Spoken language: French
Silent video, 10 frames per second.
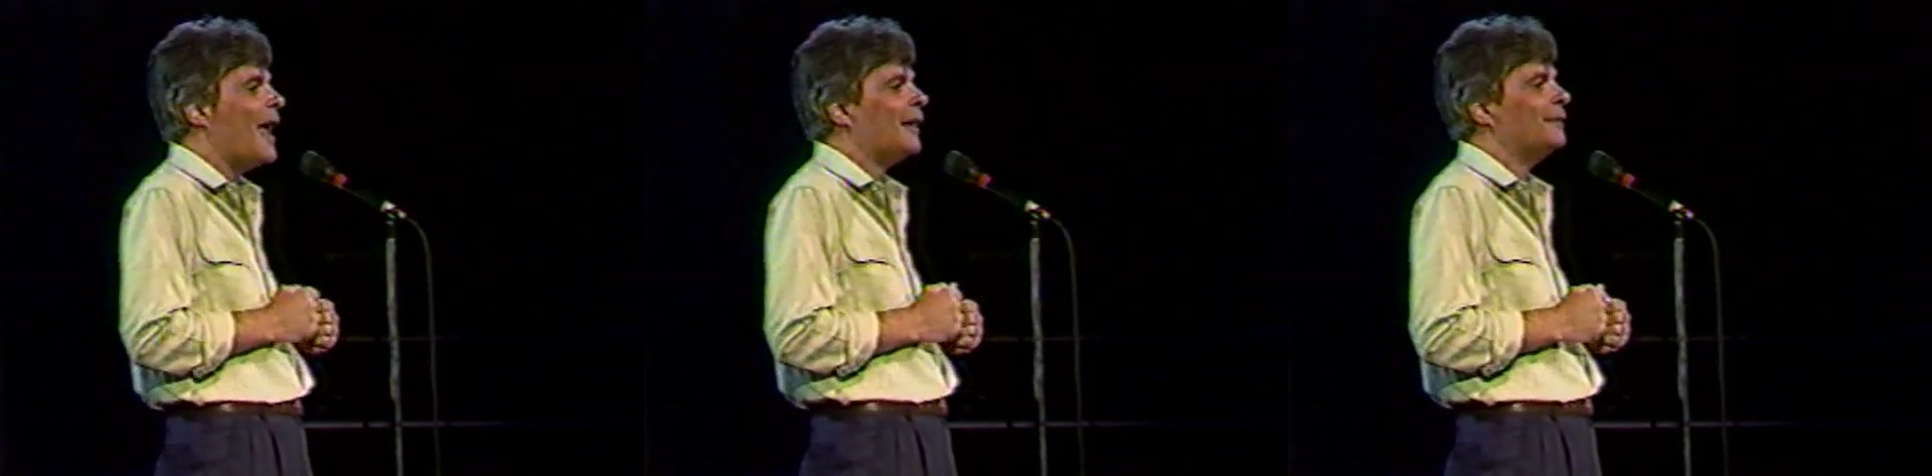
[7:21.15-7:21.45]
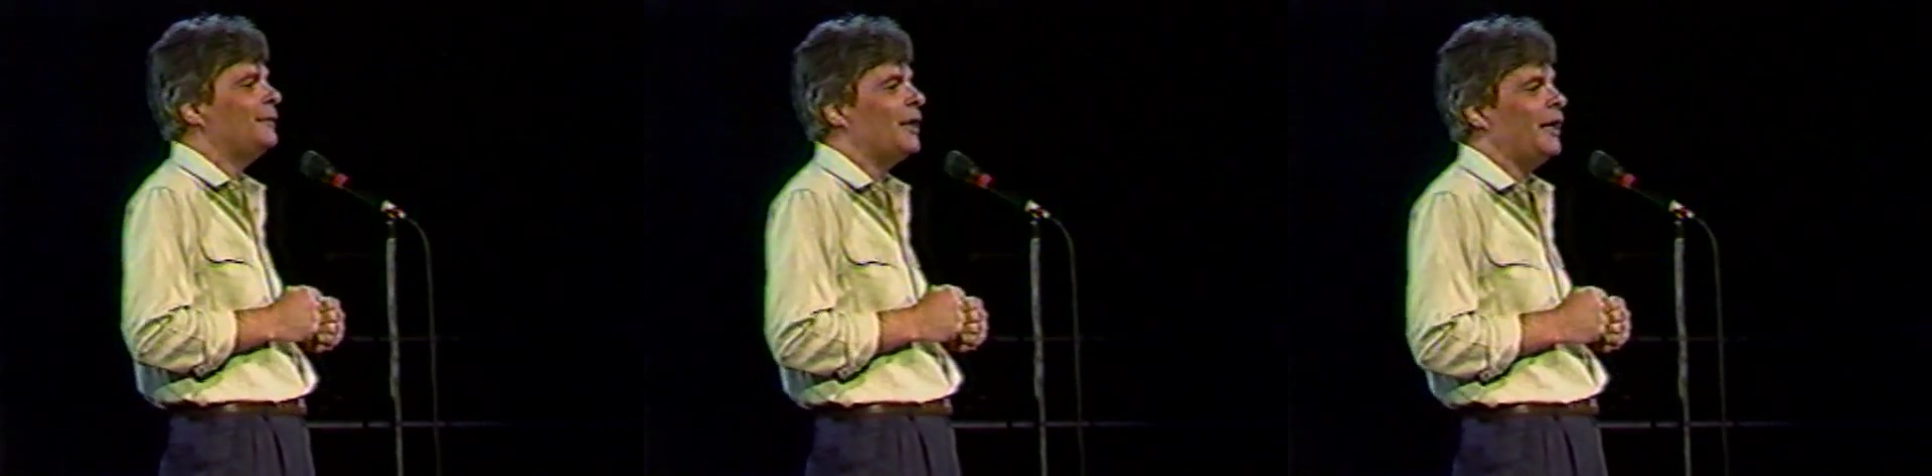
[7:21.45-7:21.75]

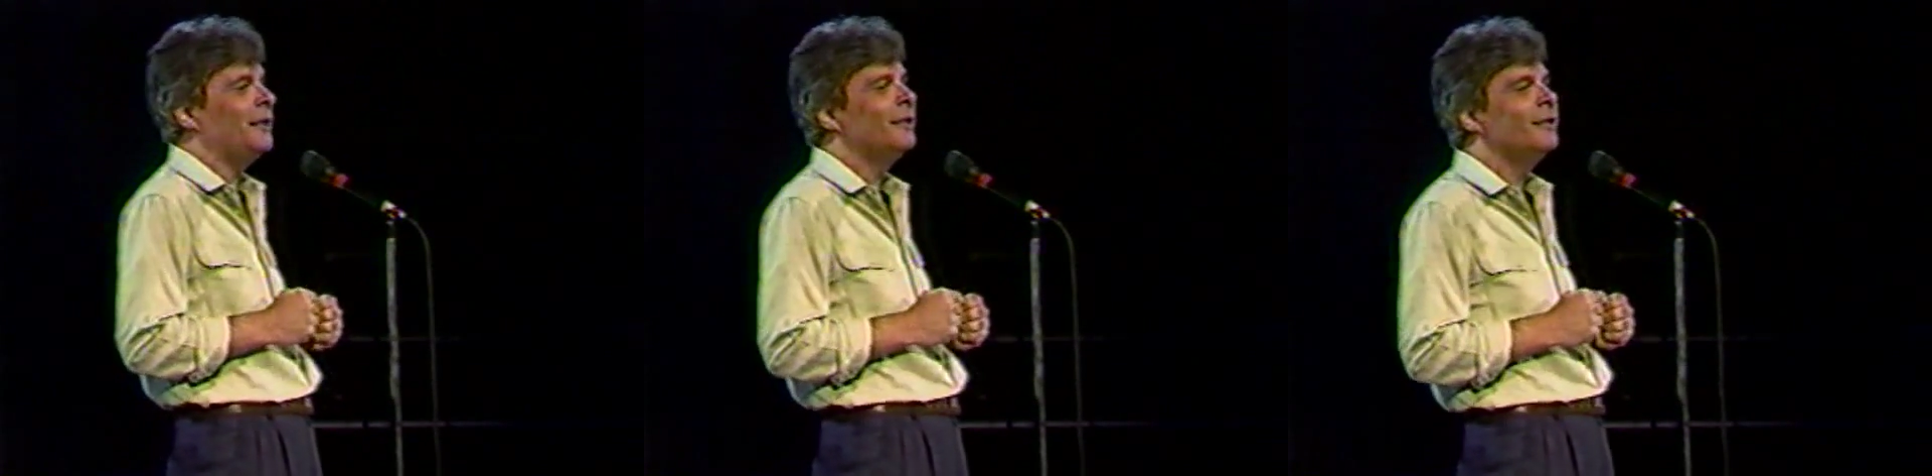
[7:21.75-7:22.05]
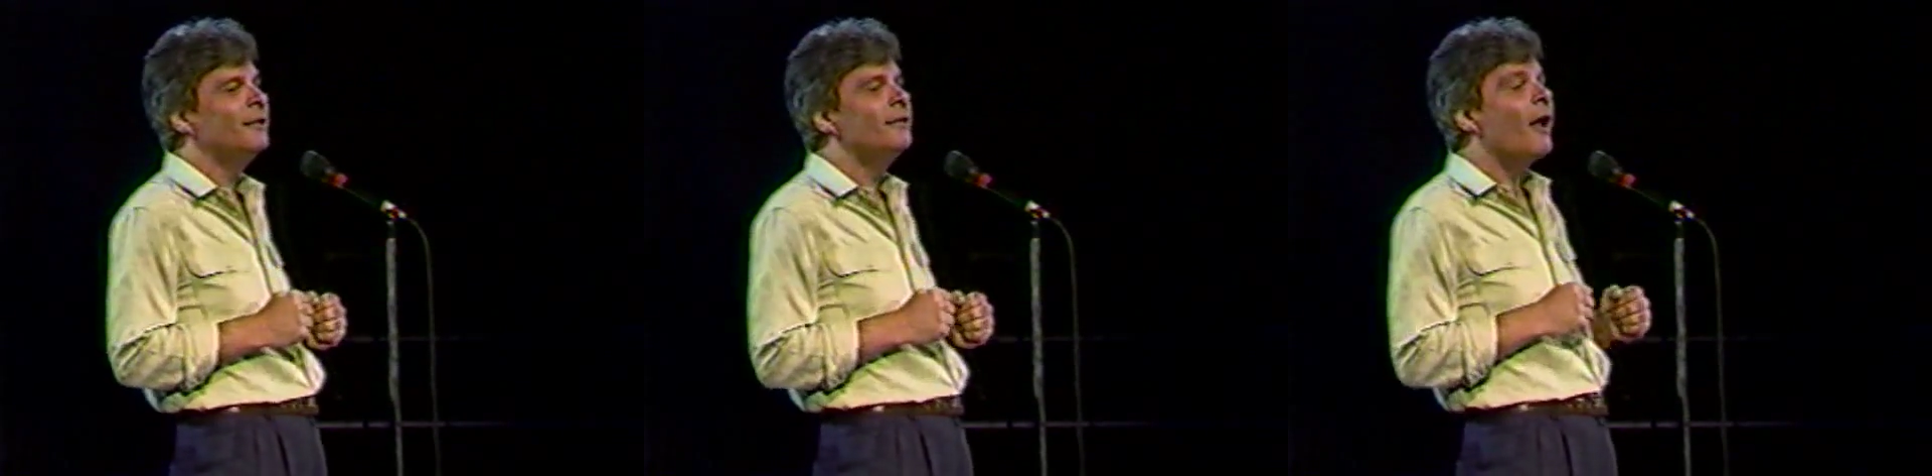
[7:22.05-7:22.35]
l'acné
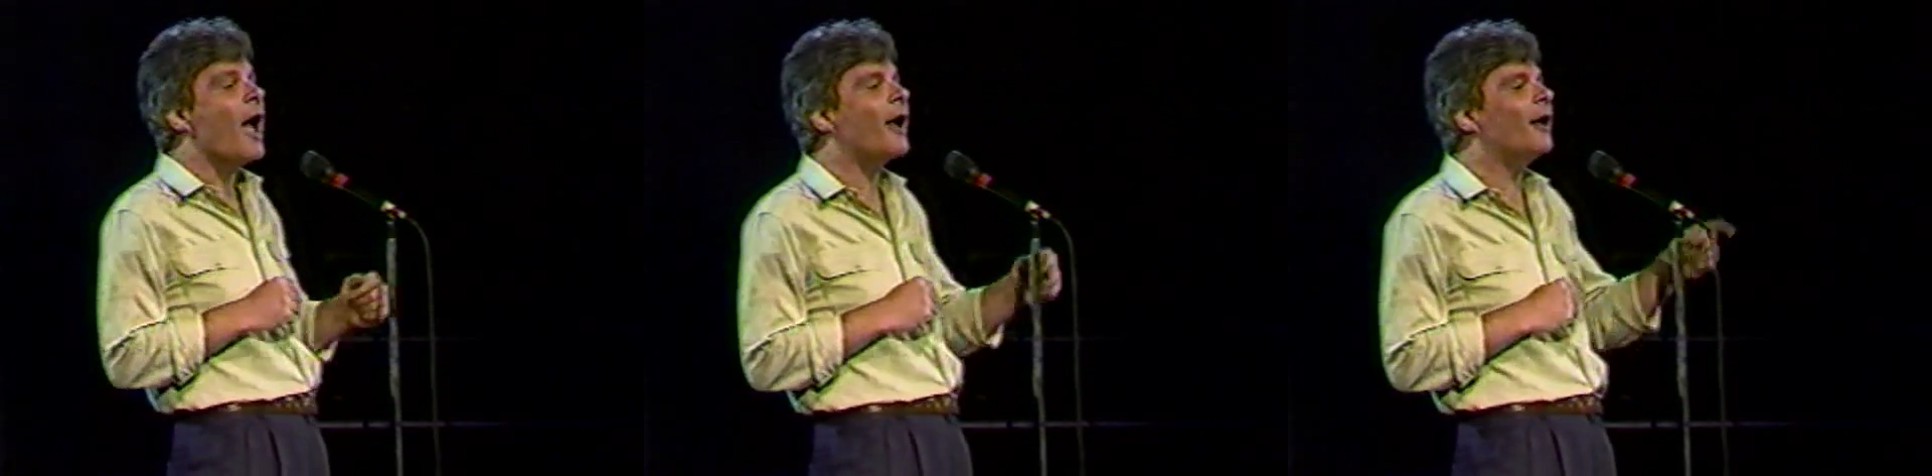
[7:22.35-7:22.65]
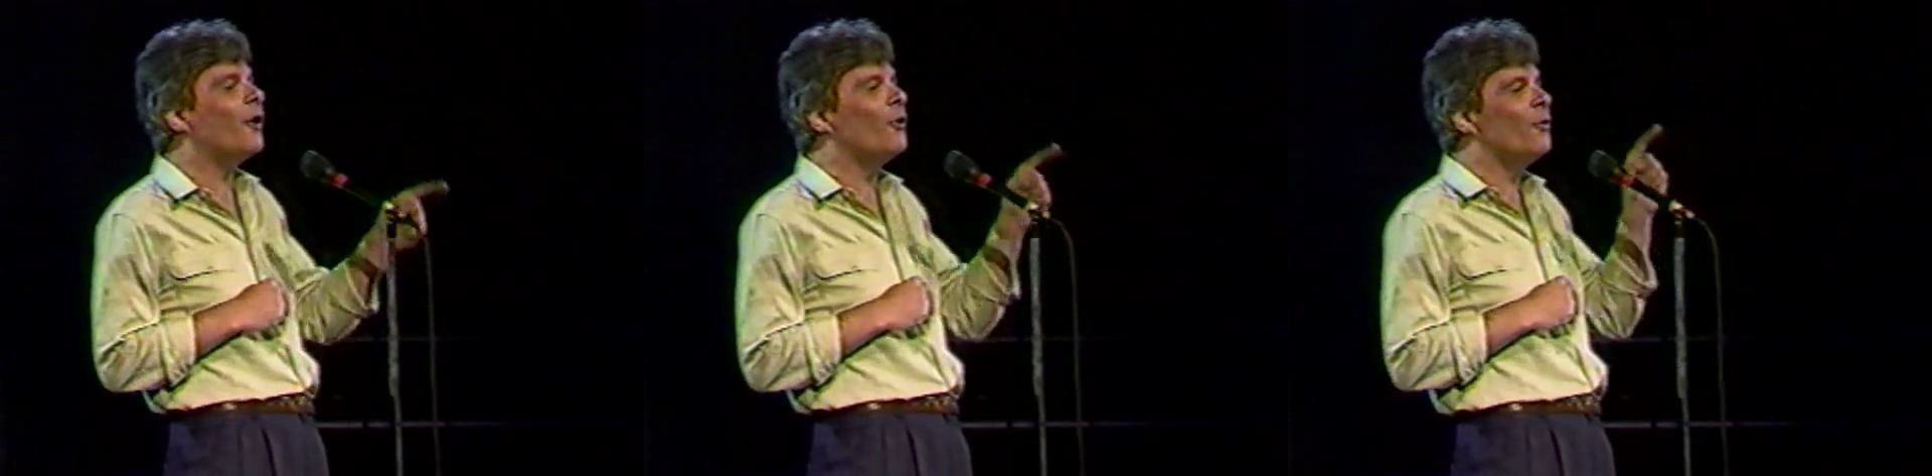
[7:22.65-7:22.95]
à
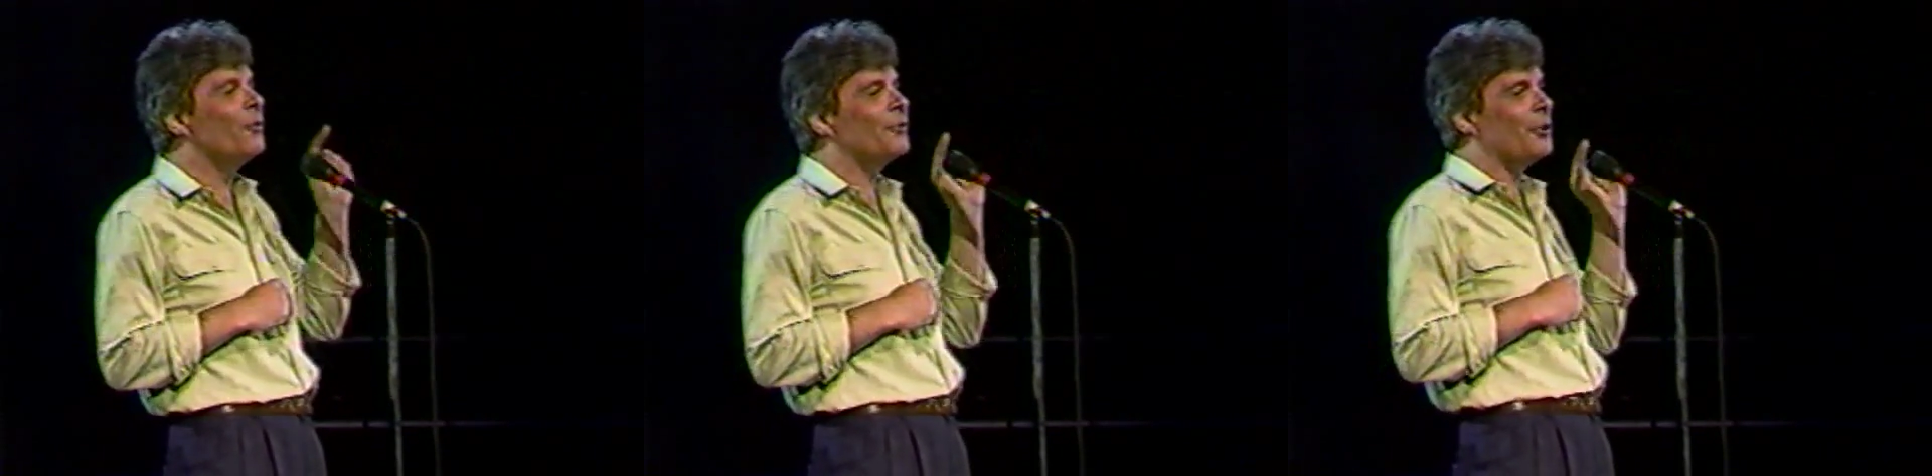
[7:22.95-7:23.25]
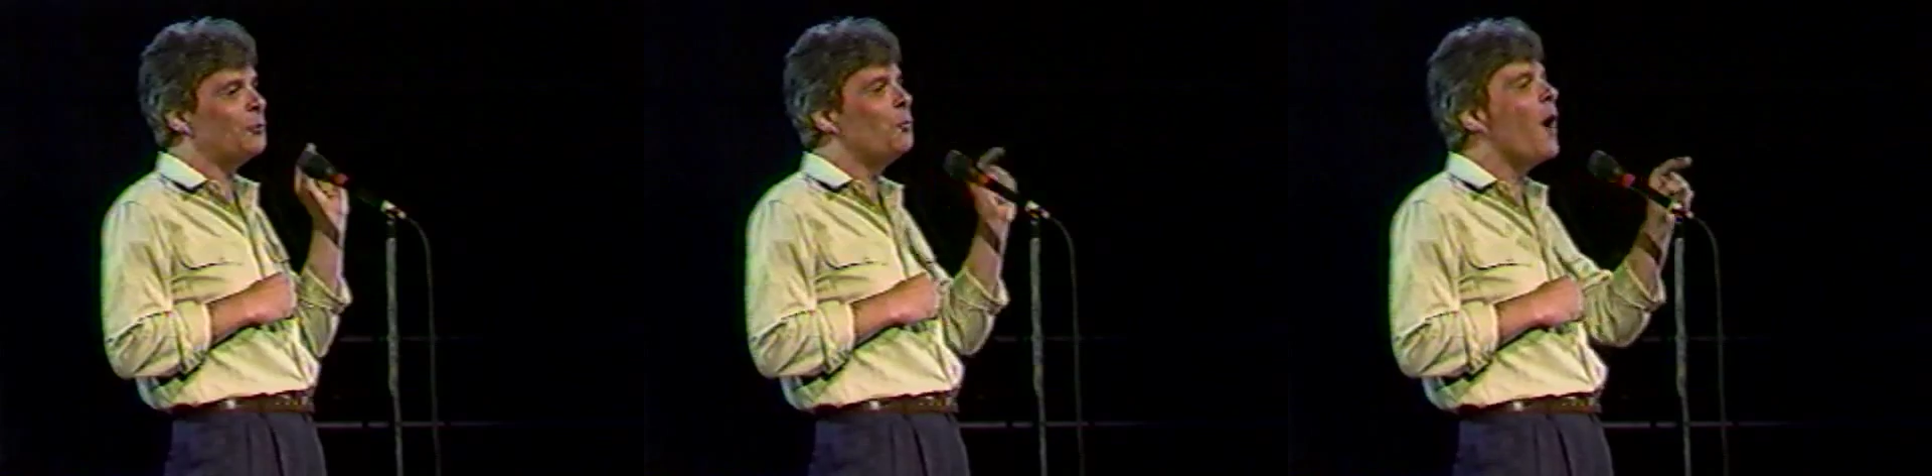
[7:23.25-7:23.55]
cause
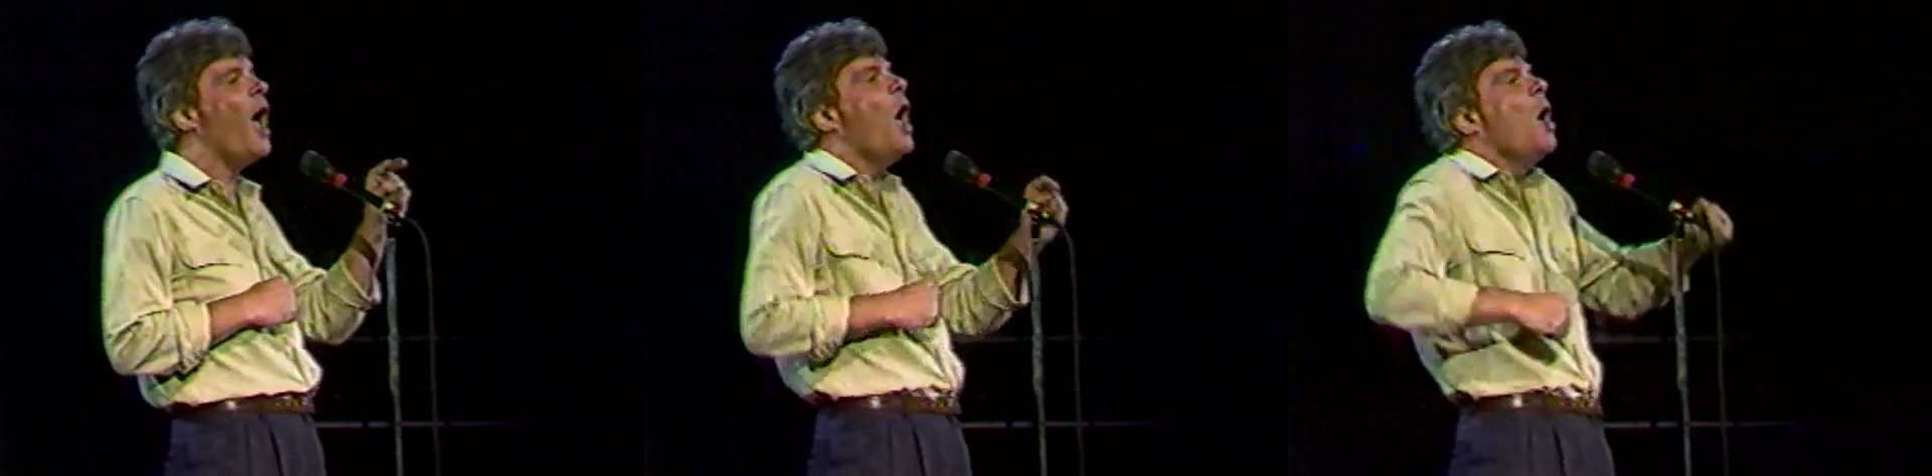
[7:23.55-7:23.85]
de toi.